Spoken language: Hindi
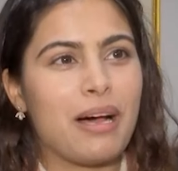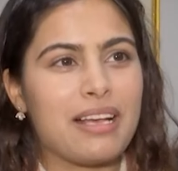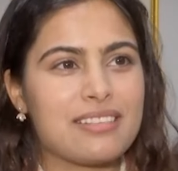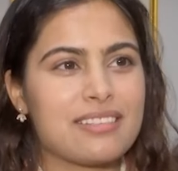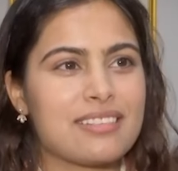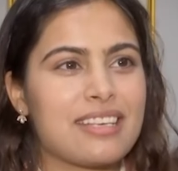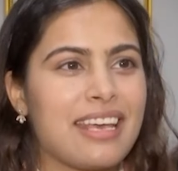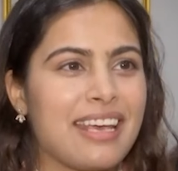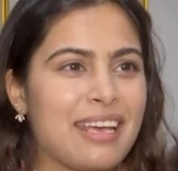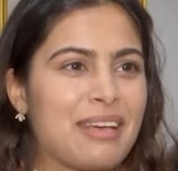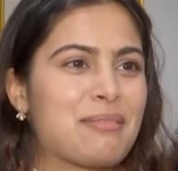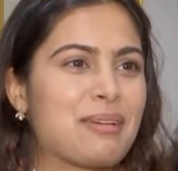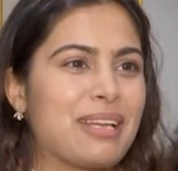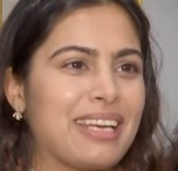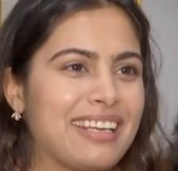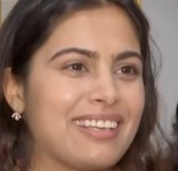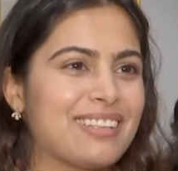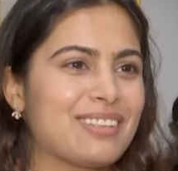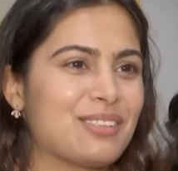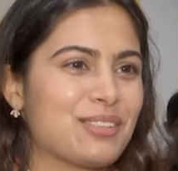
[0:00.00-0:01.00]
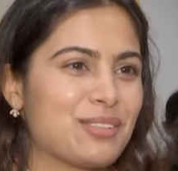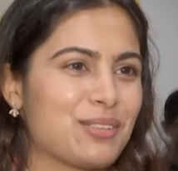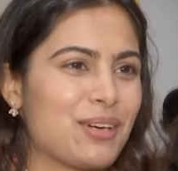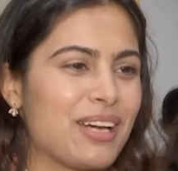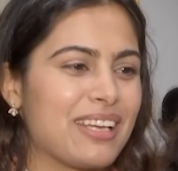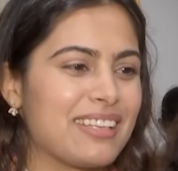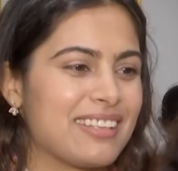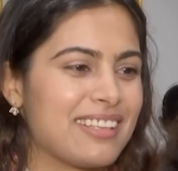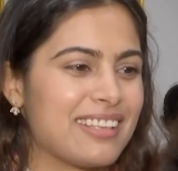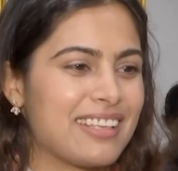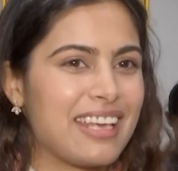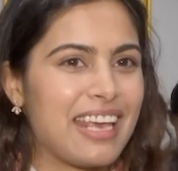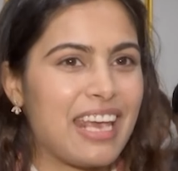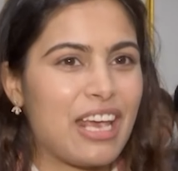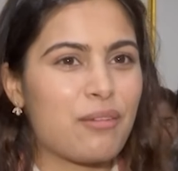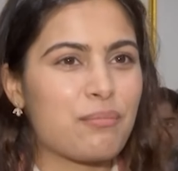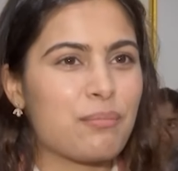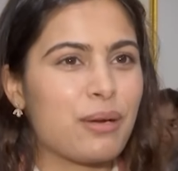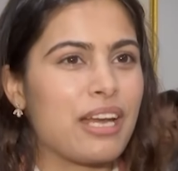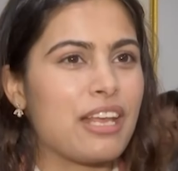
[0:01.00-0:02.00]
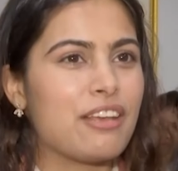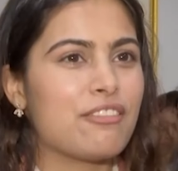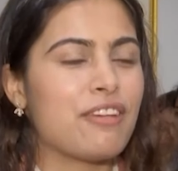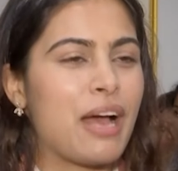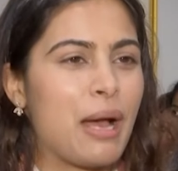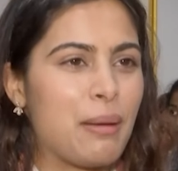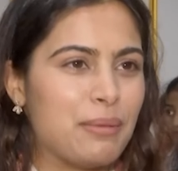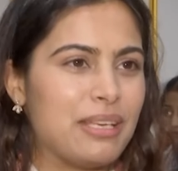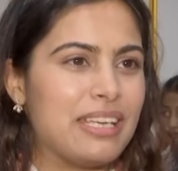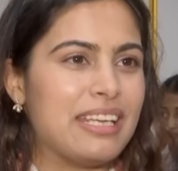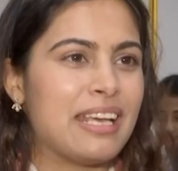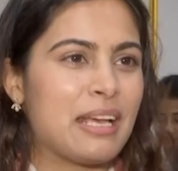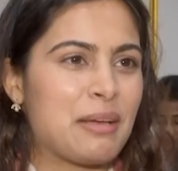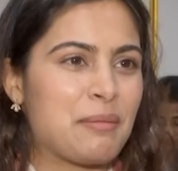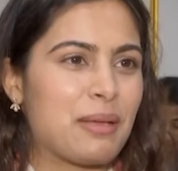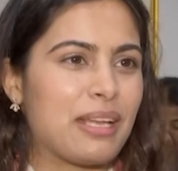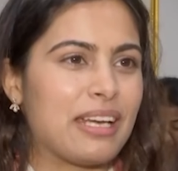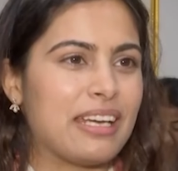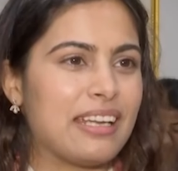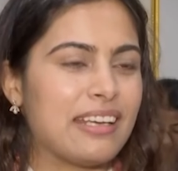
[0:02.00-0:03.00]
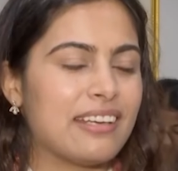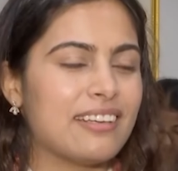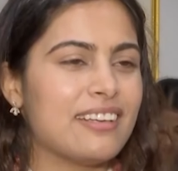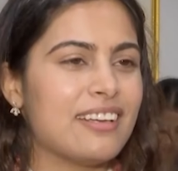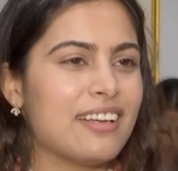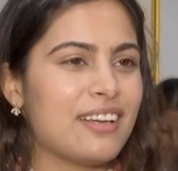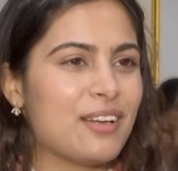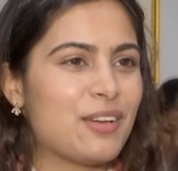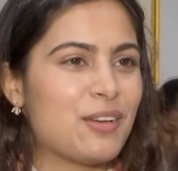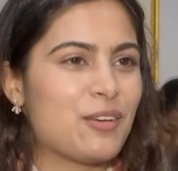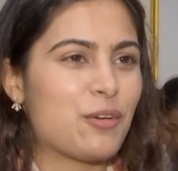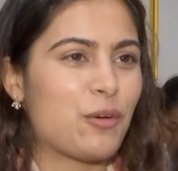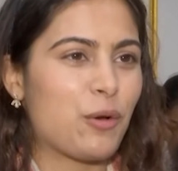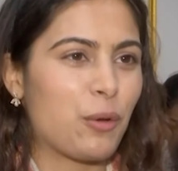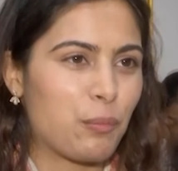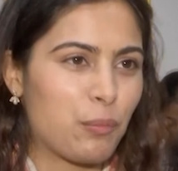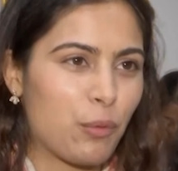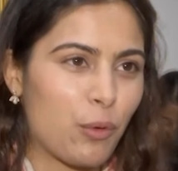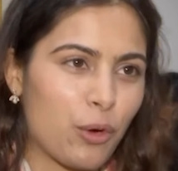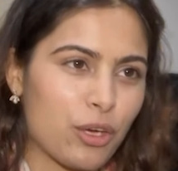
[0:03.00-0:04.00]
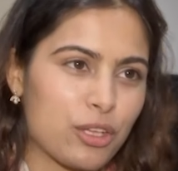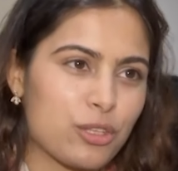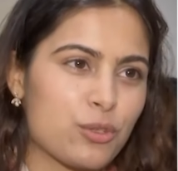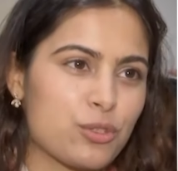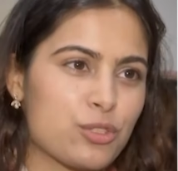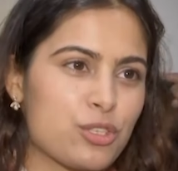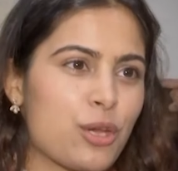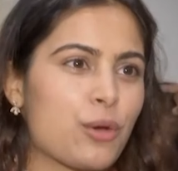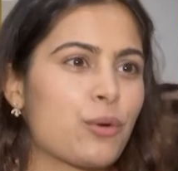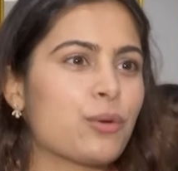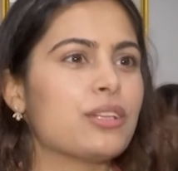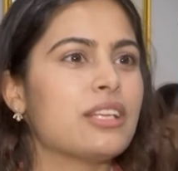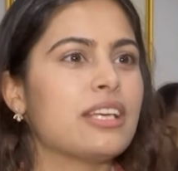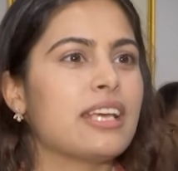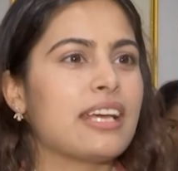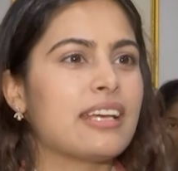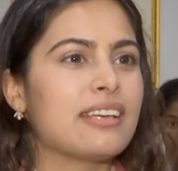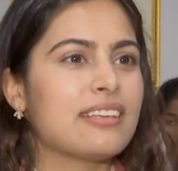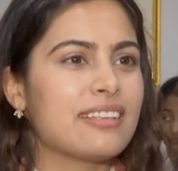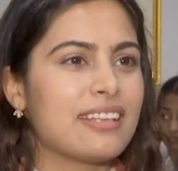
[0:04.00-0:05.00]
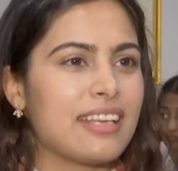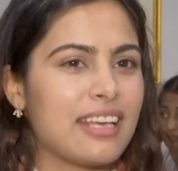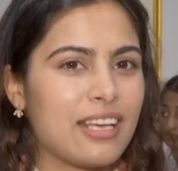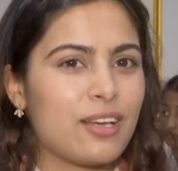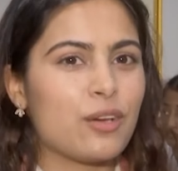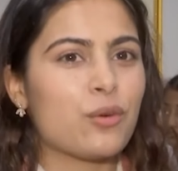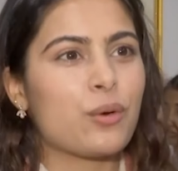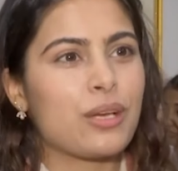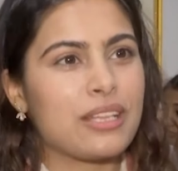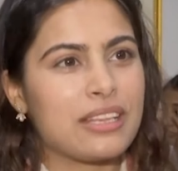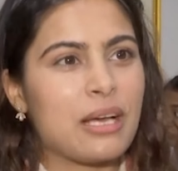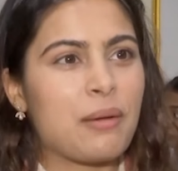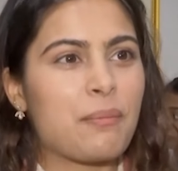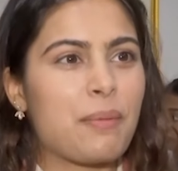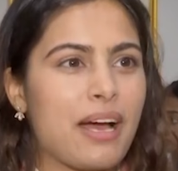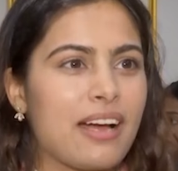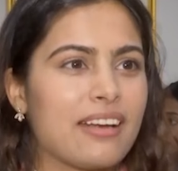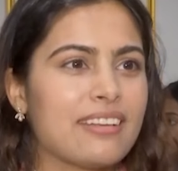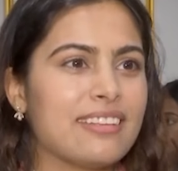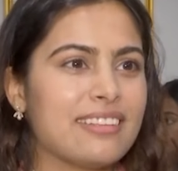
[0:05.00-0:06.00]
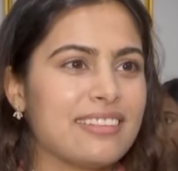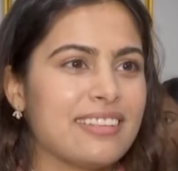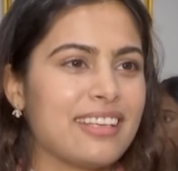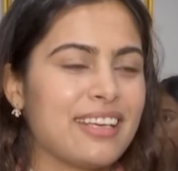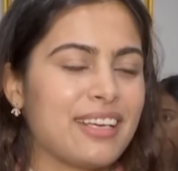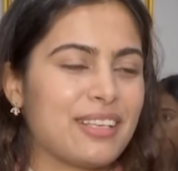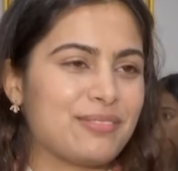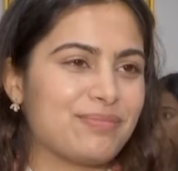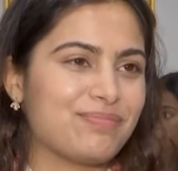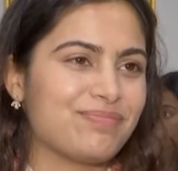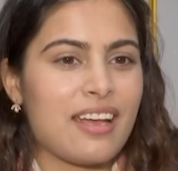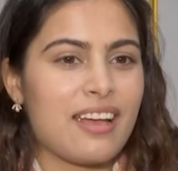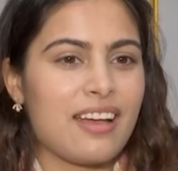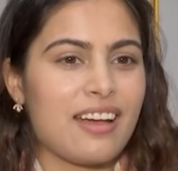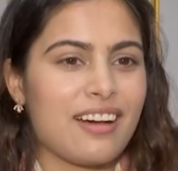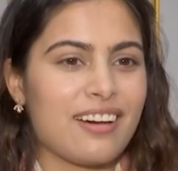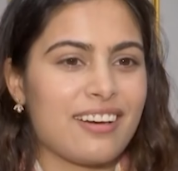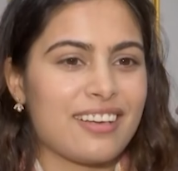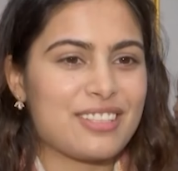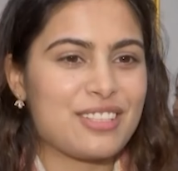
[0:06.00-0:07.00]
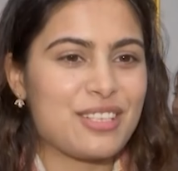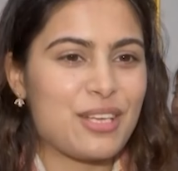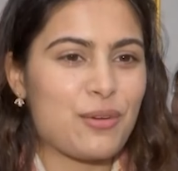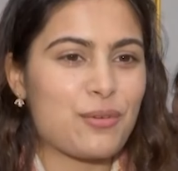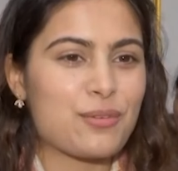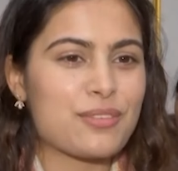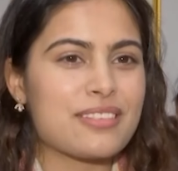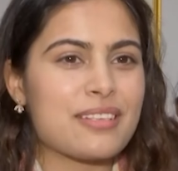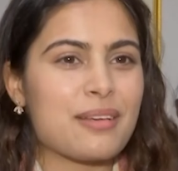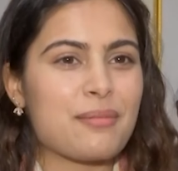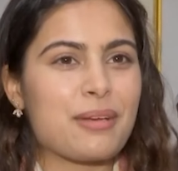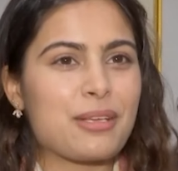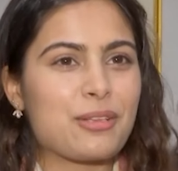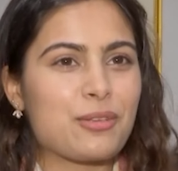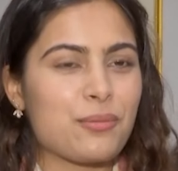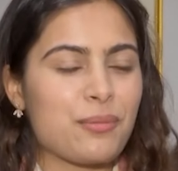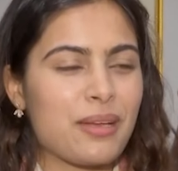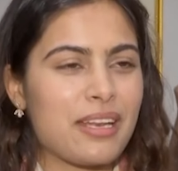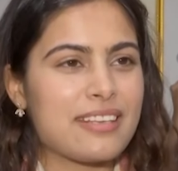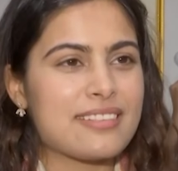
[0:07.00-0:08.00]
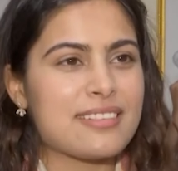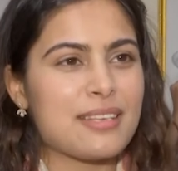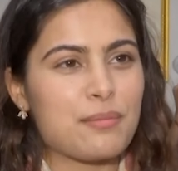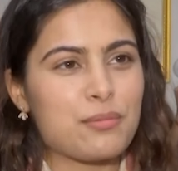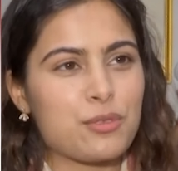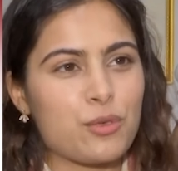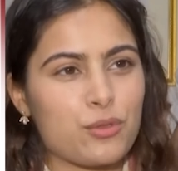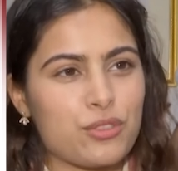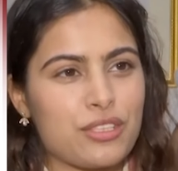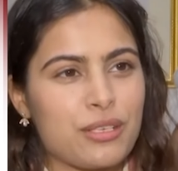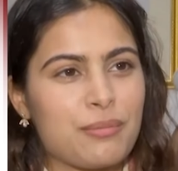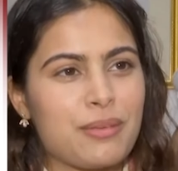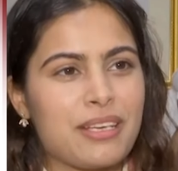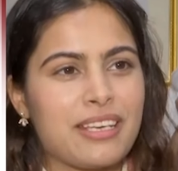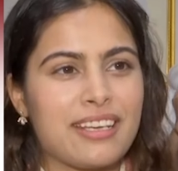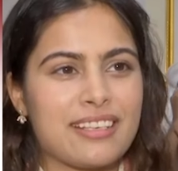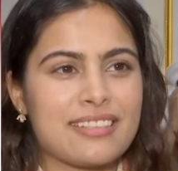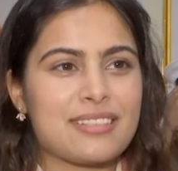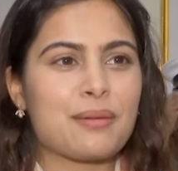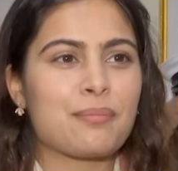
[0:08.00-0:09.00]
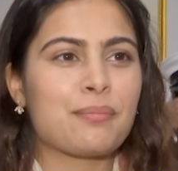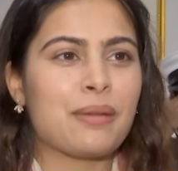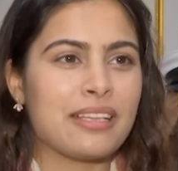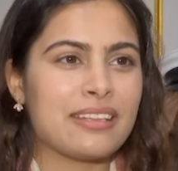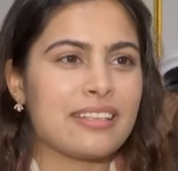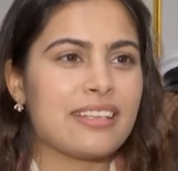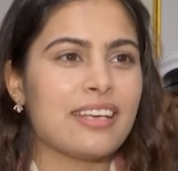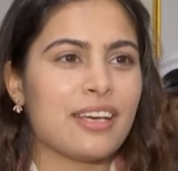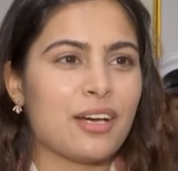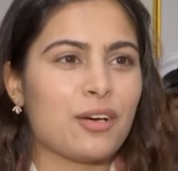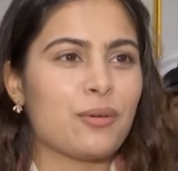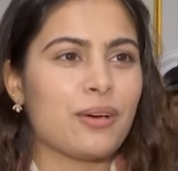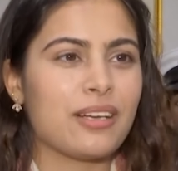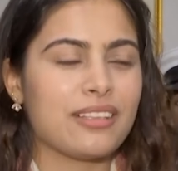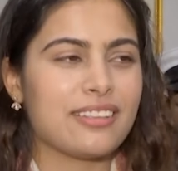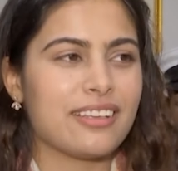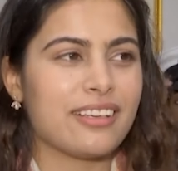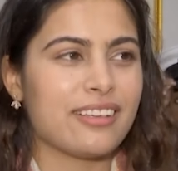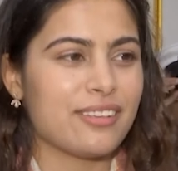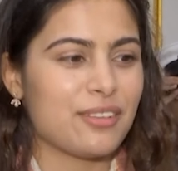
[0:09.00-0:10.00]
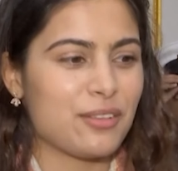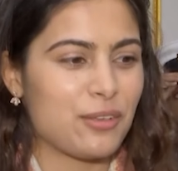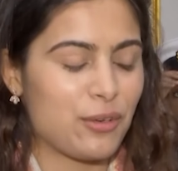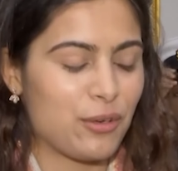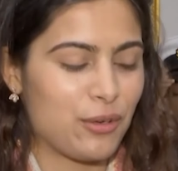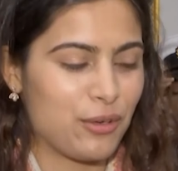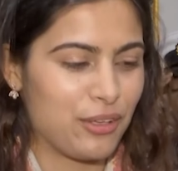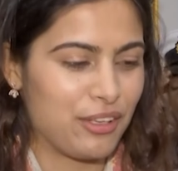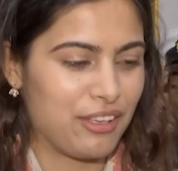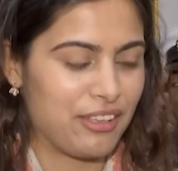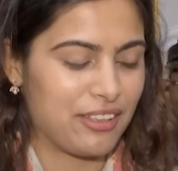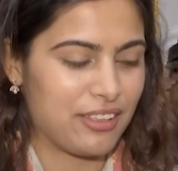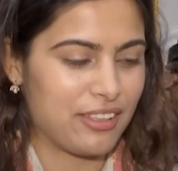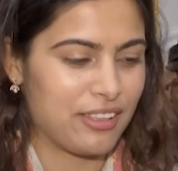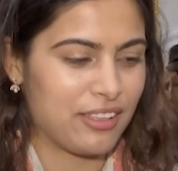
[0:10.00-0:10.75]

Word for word: पास किए हैं मैंने तो आई थिंक एक बड़ी फैमिली है मेरे लिए और बहुत खुशी होती है कि लोग इतना प्यार देते हैं जी उस समय तो मैंने सब सोशल मीडिया सब बंद किया हुआ था और